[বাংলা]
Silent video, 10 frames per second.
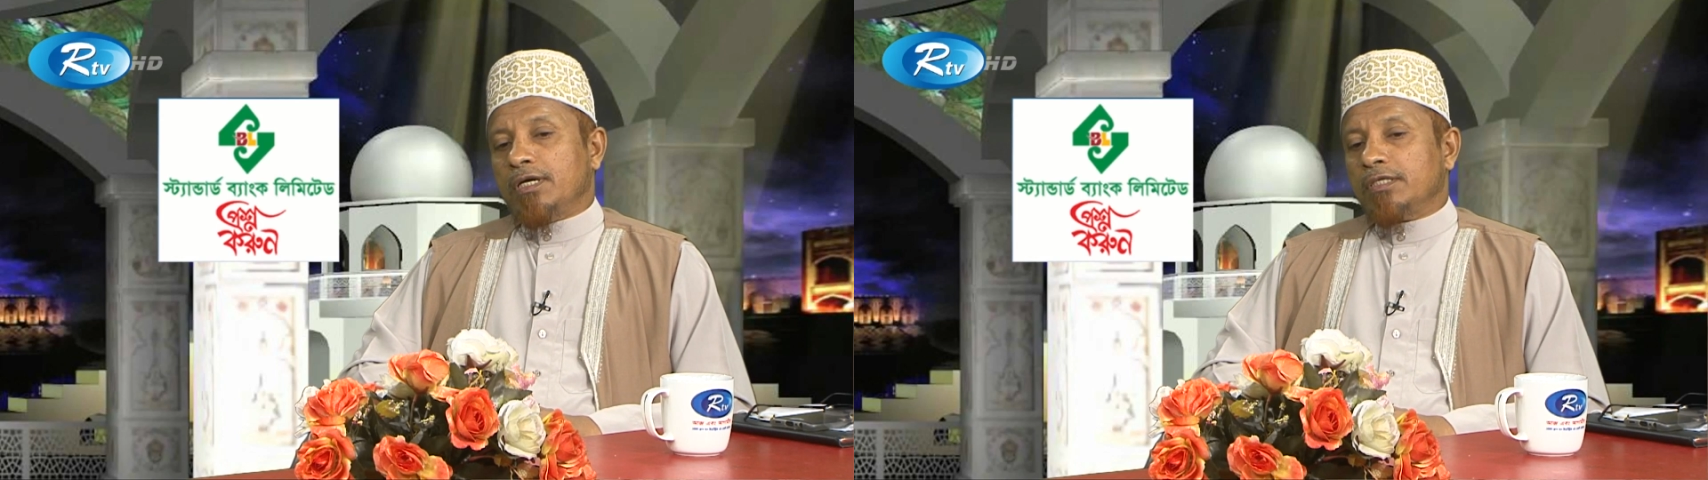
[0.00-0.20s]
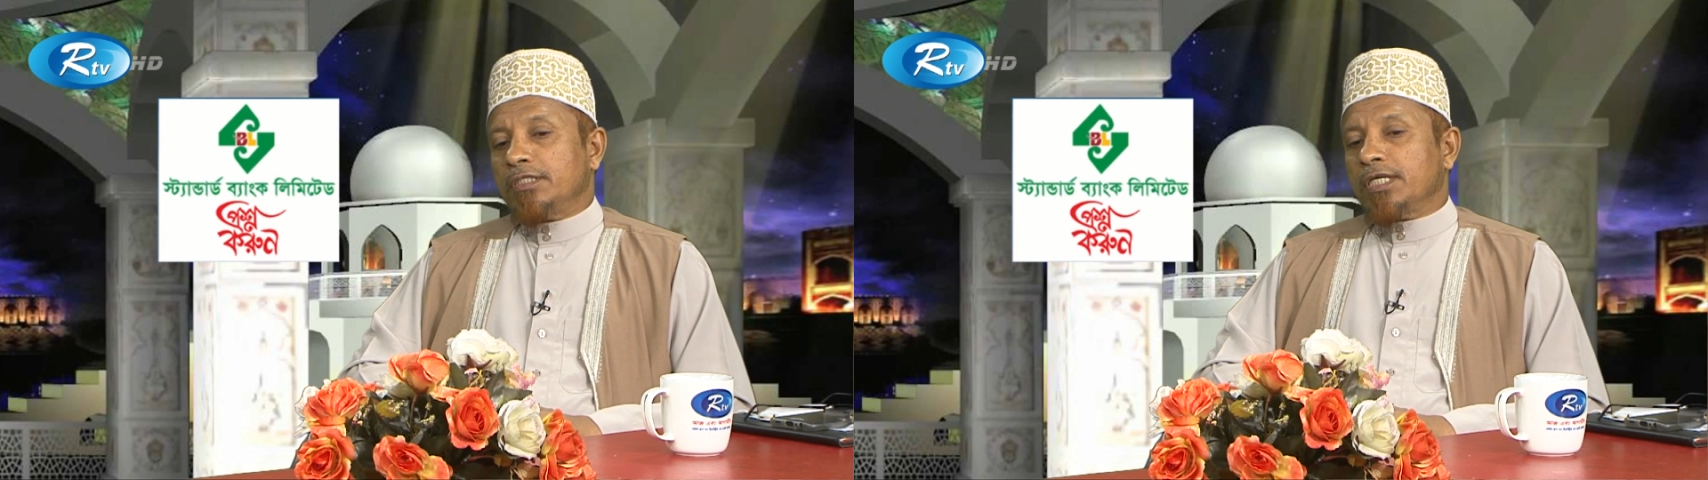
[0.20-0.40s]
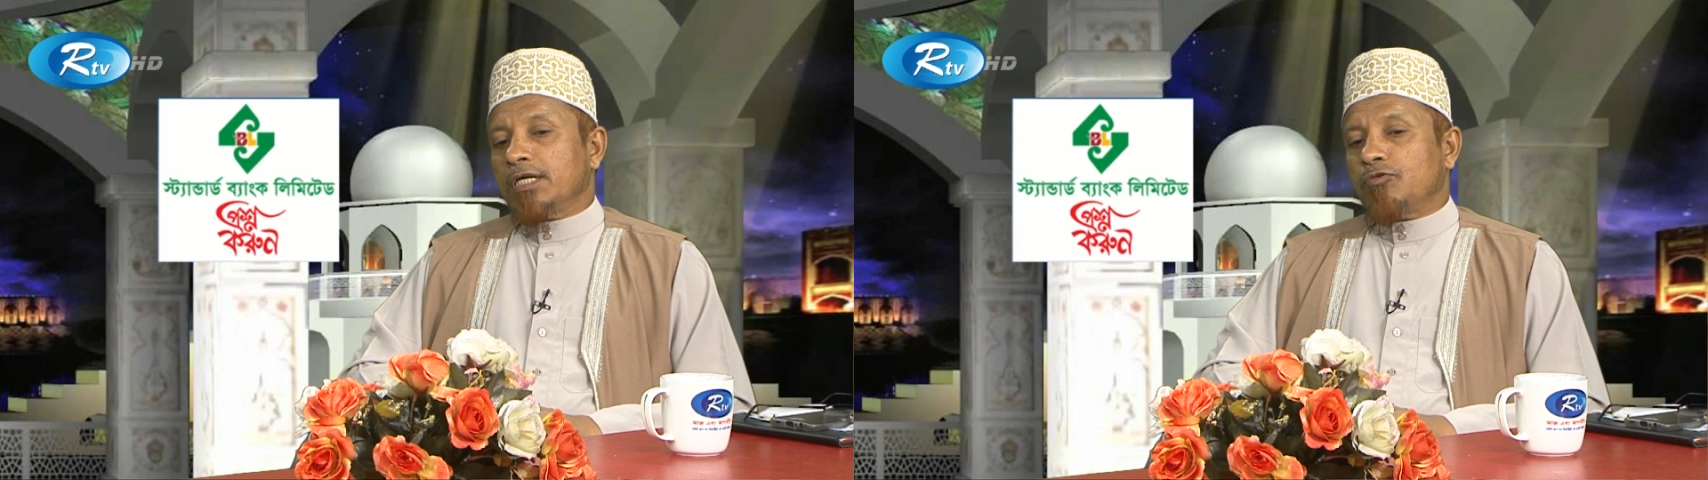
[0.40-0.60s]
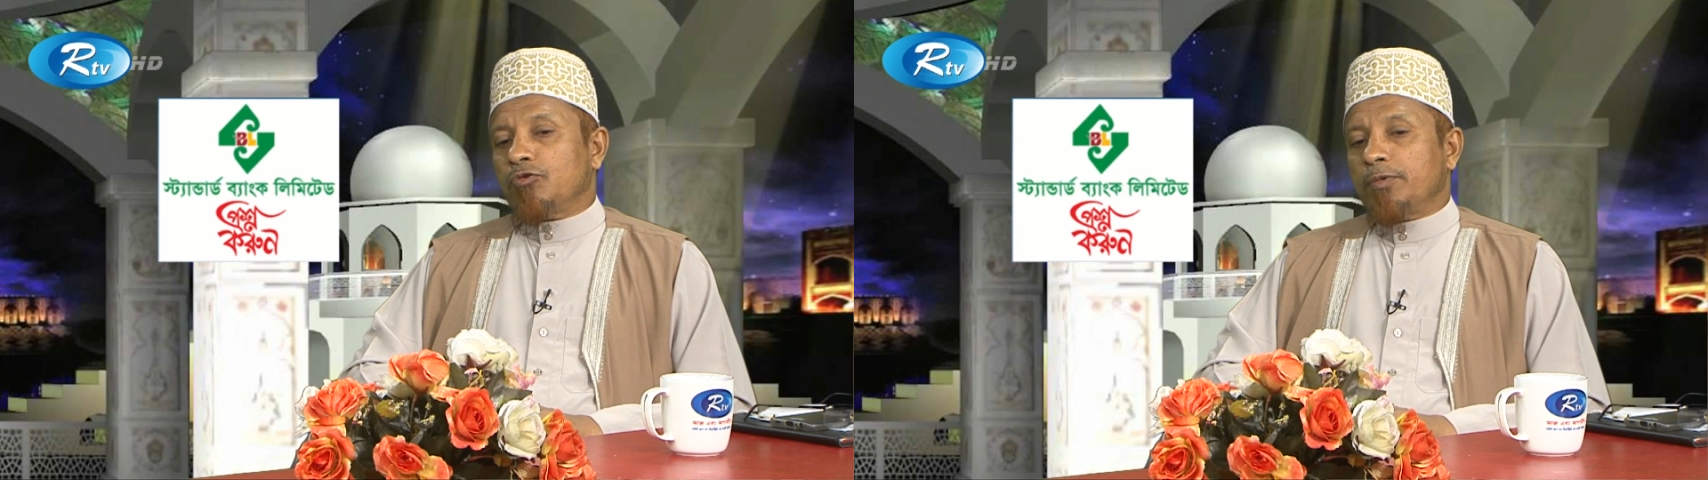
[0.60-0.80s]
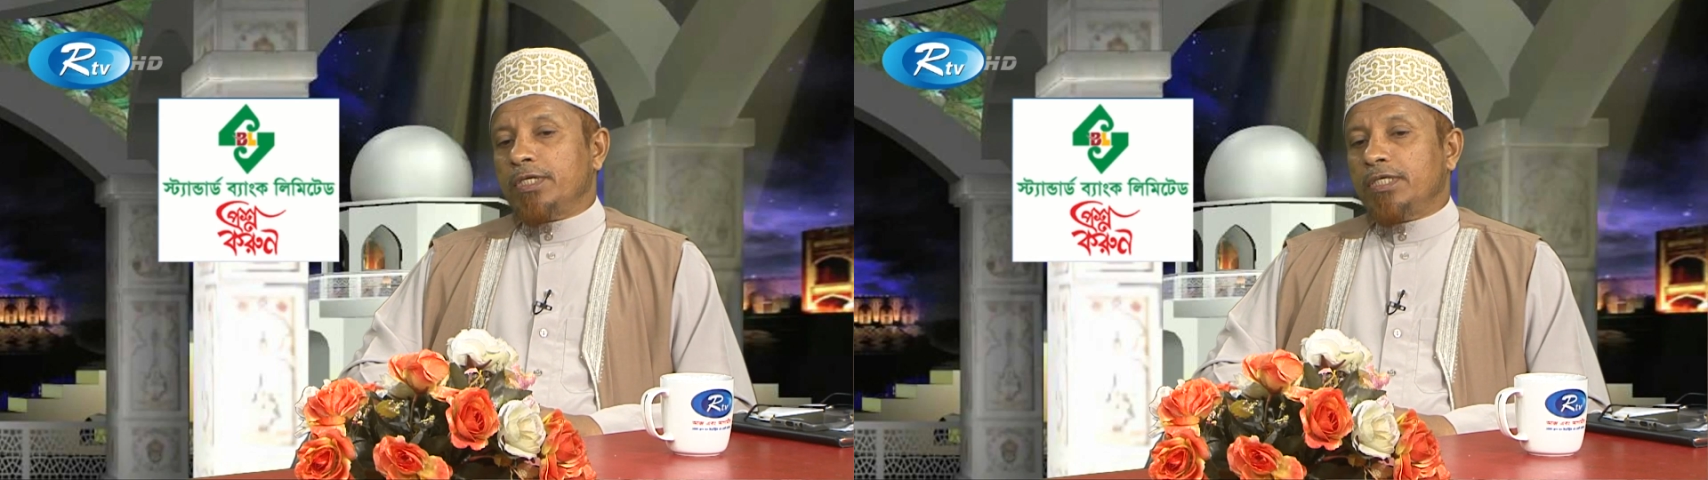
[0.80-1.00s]
আর যারা
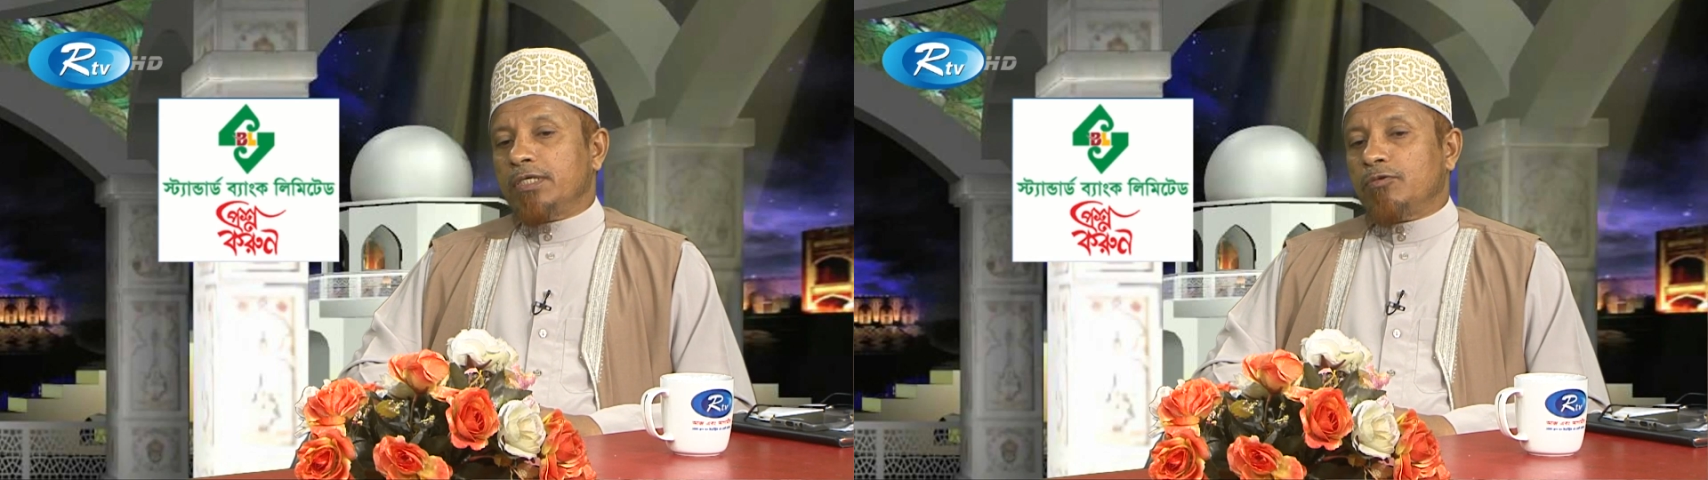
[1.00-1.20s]
কোরবানি